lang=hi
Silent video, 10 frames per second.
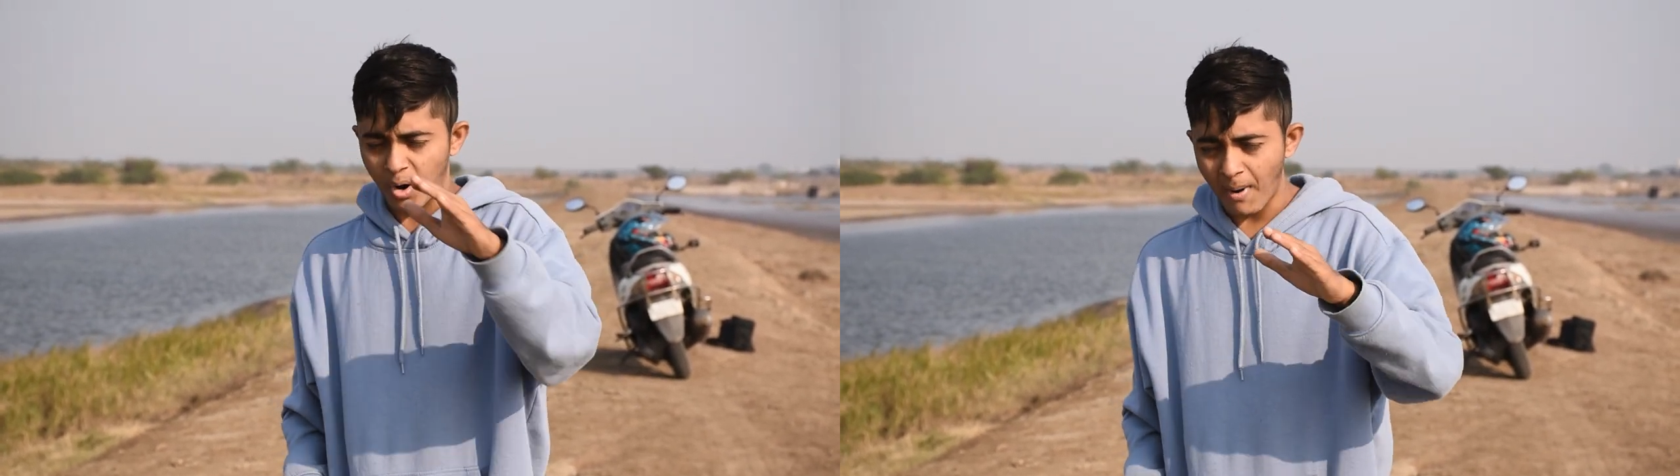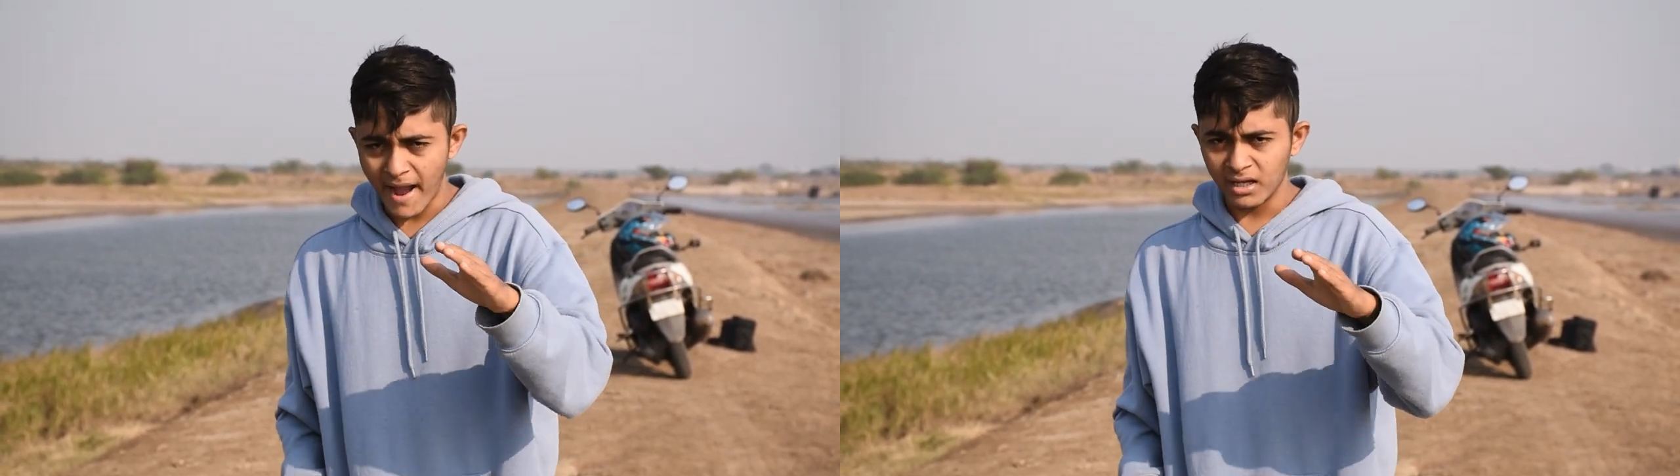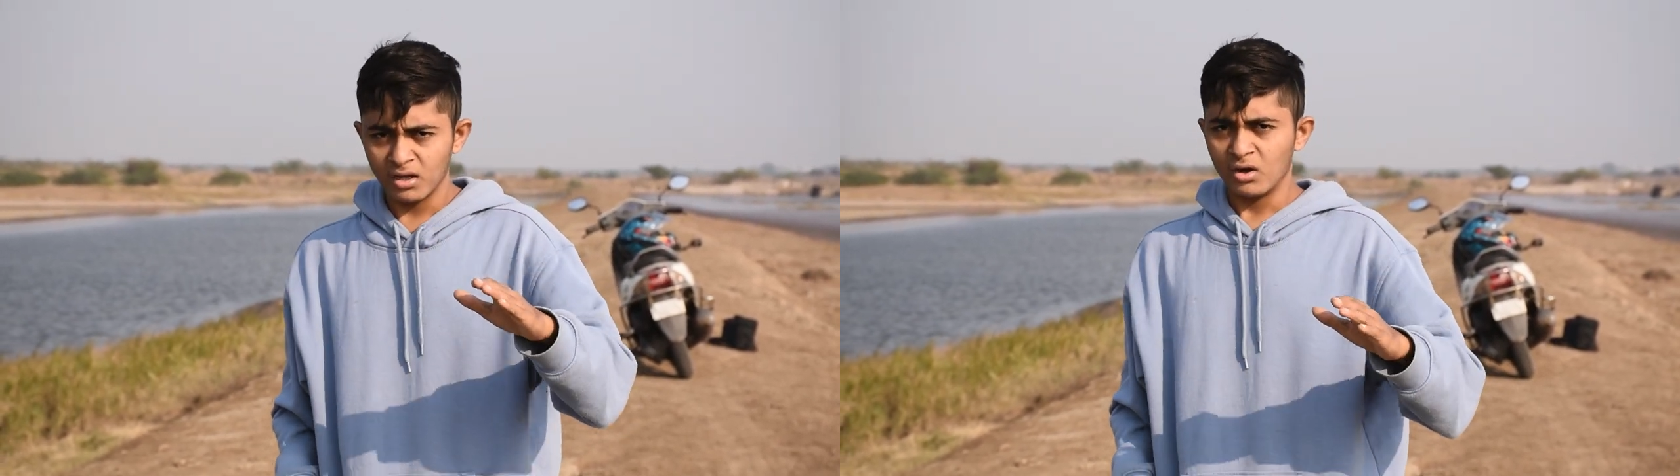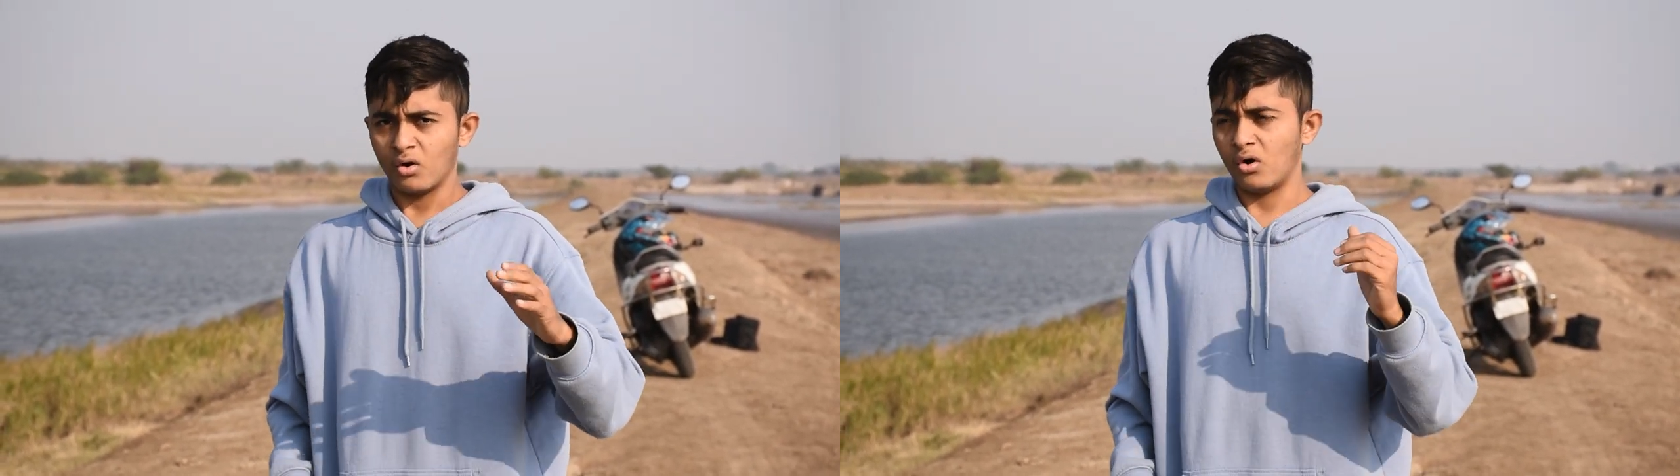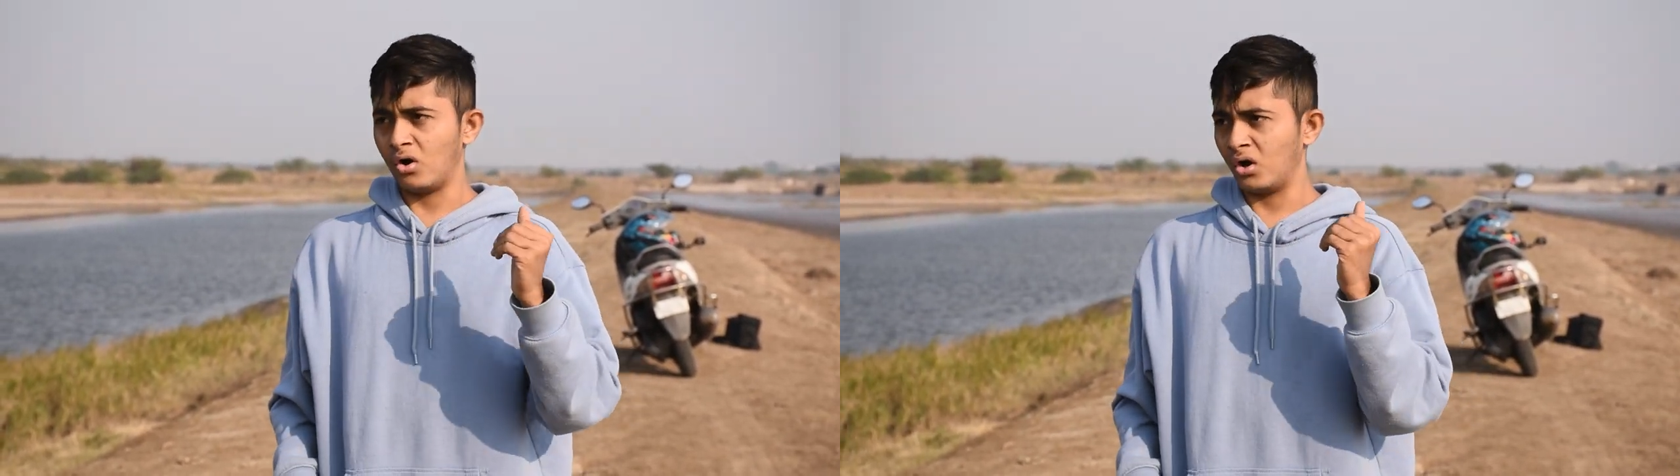बाय
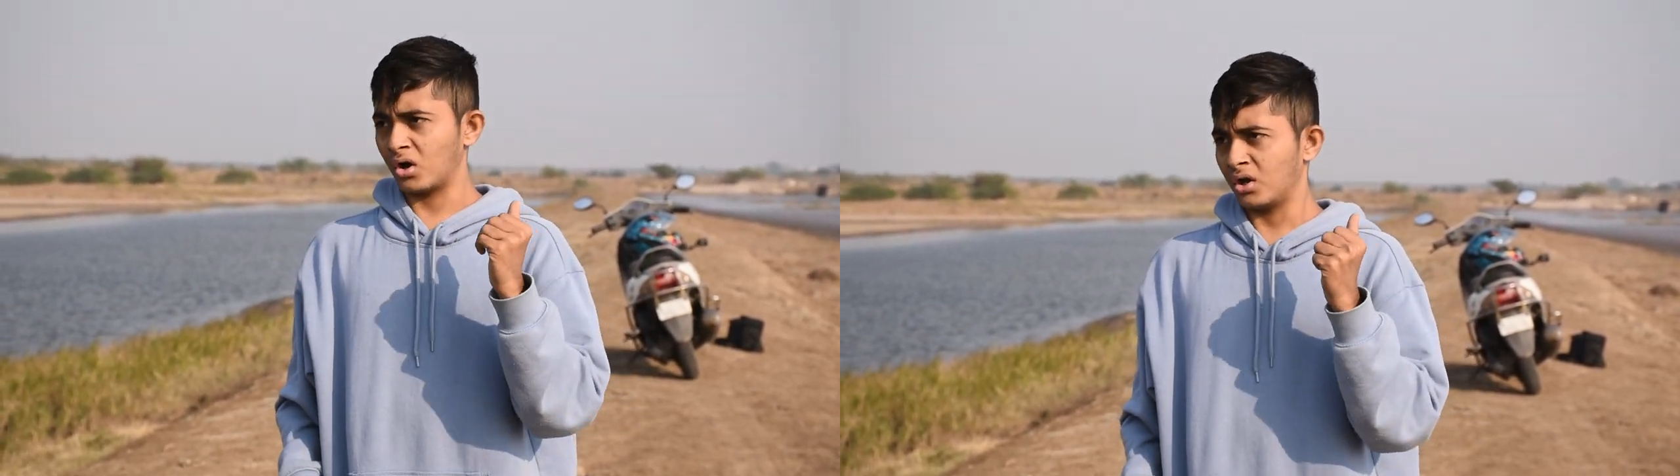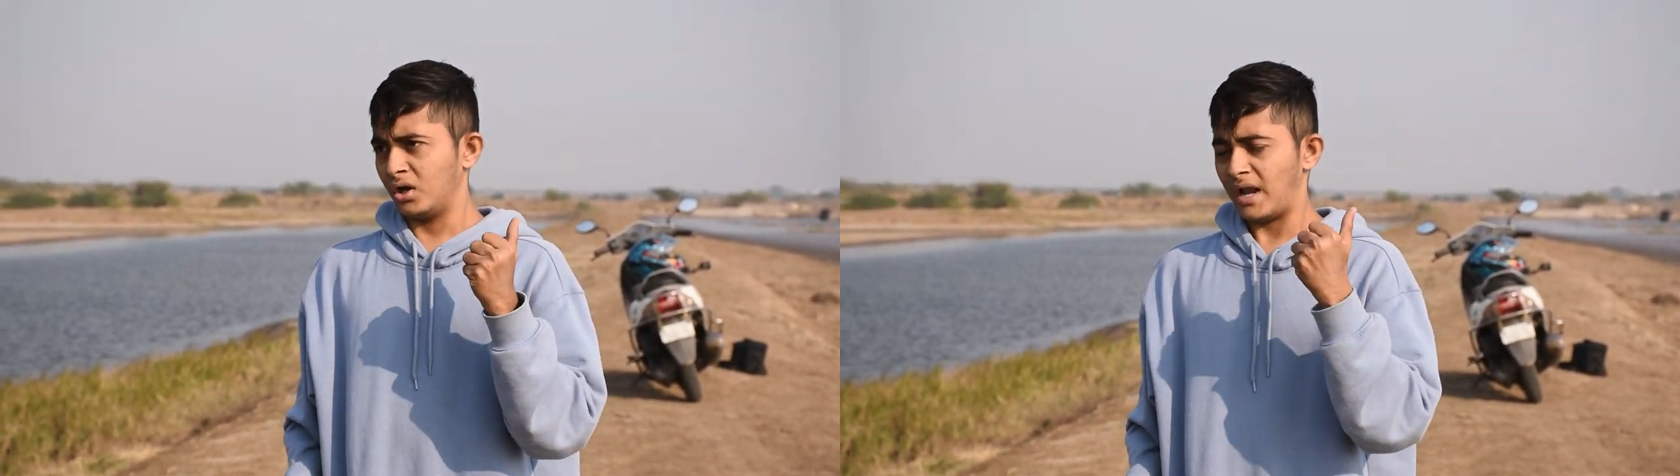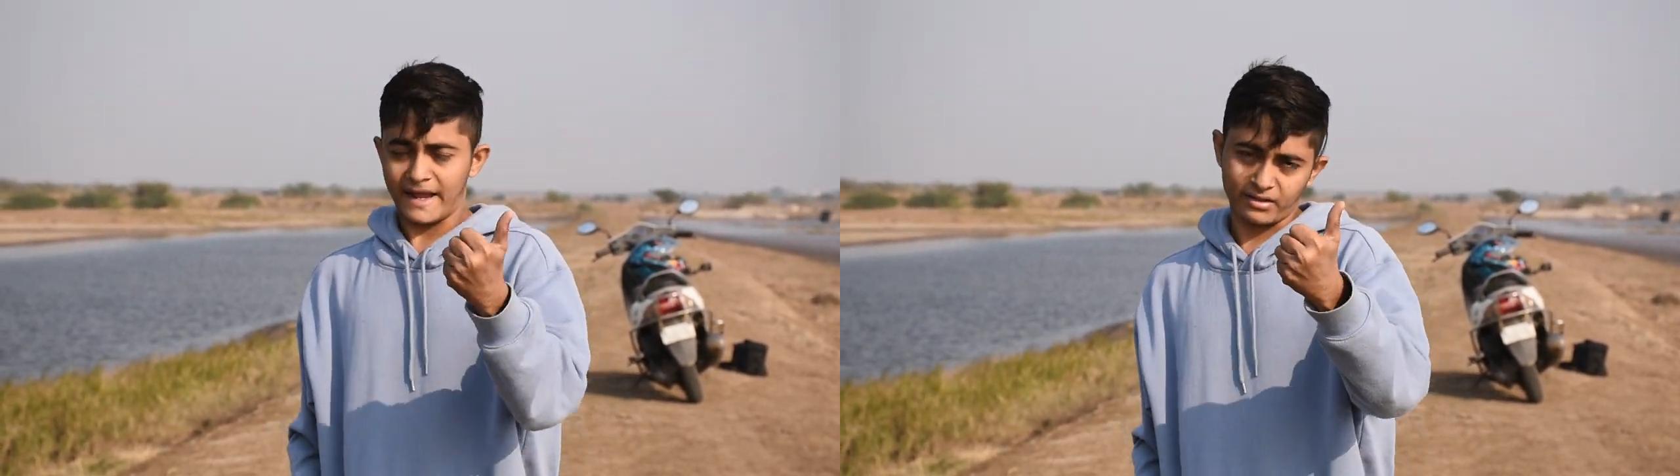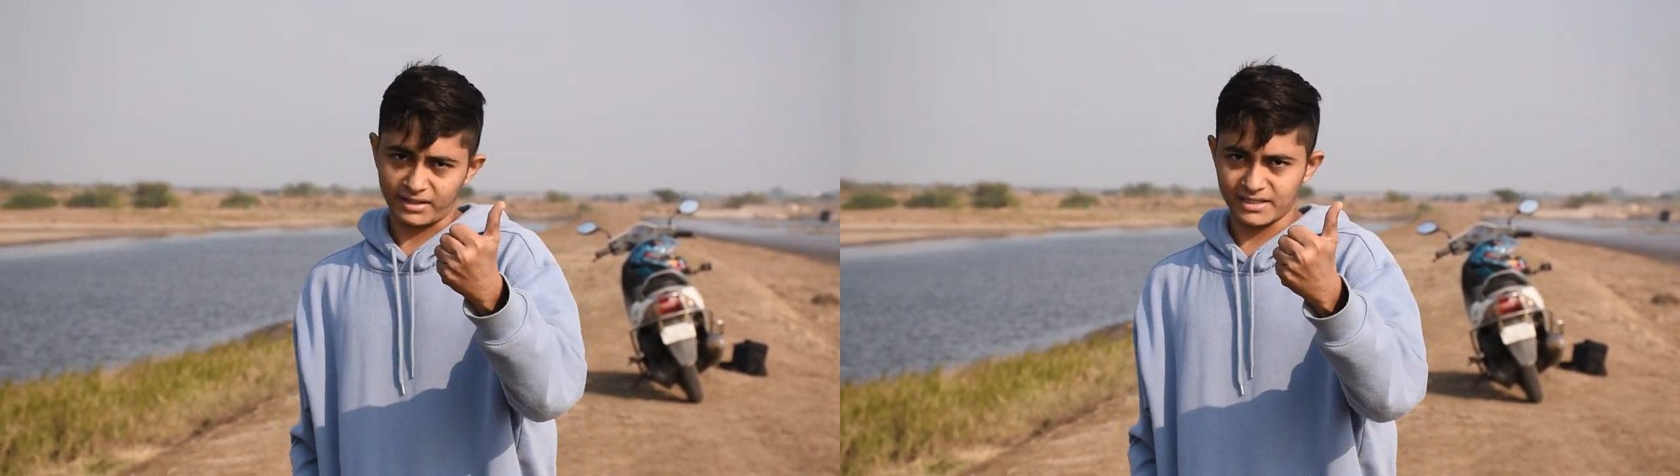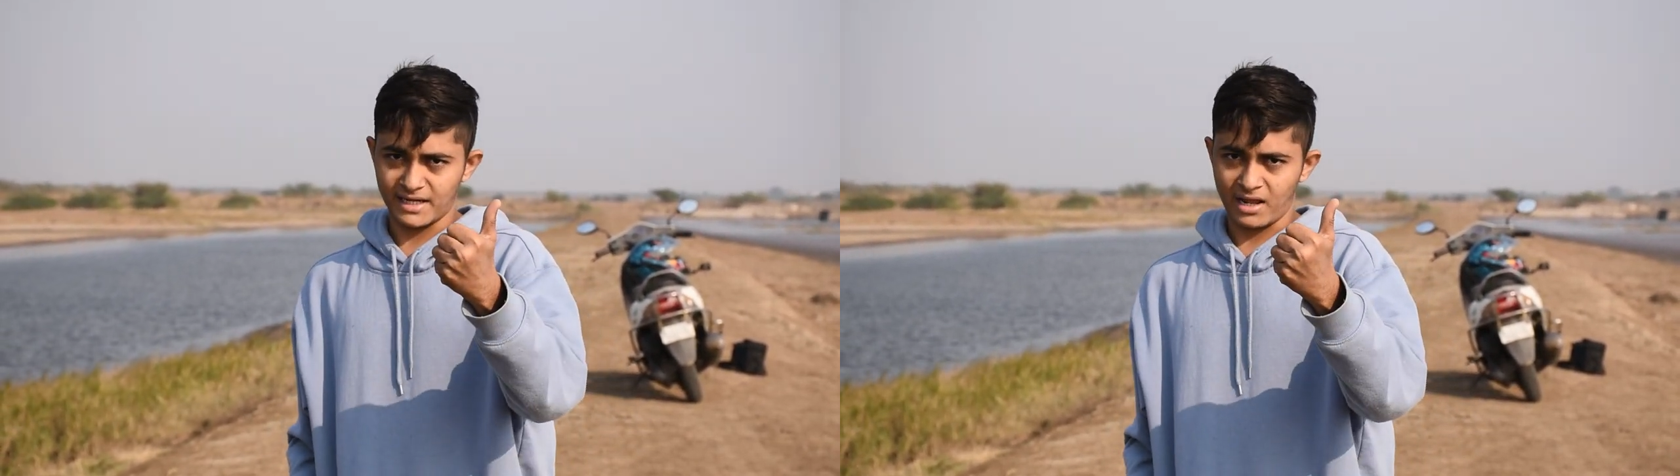और लाइक
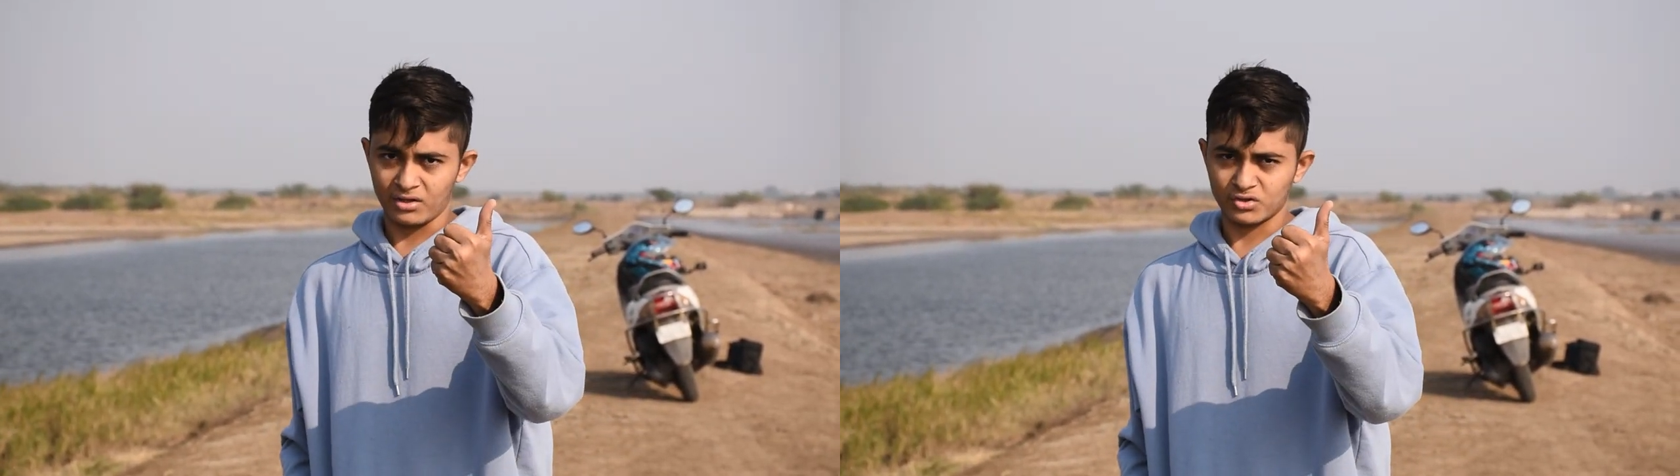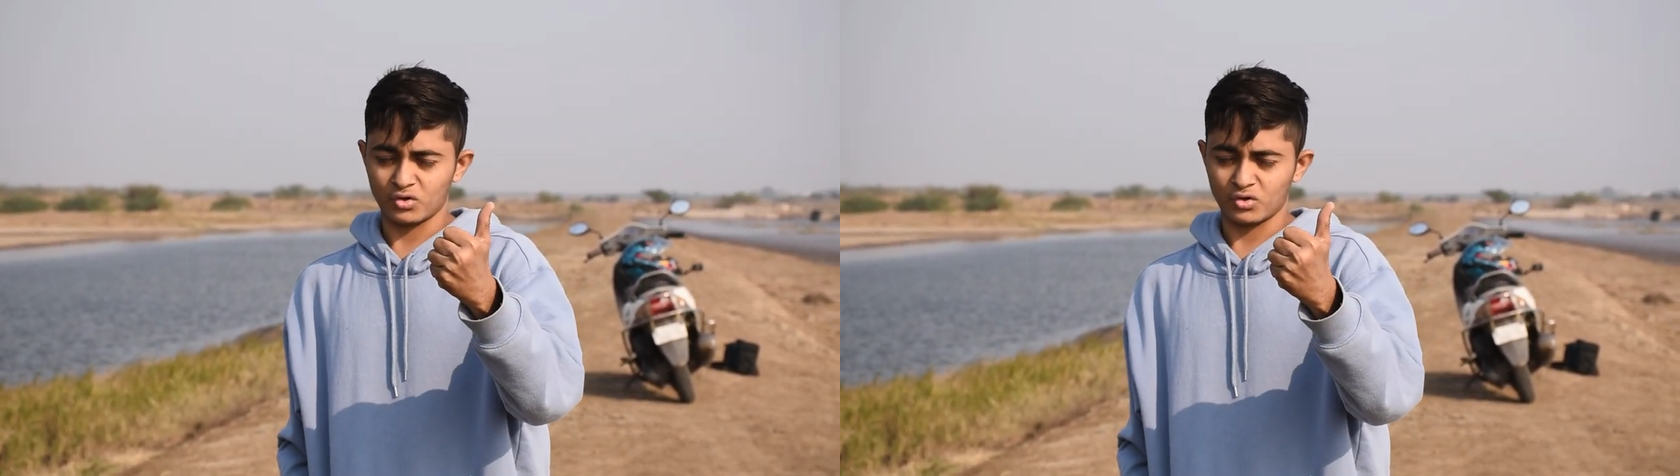करके जाना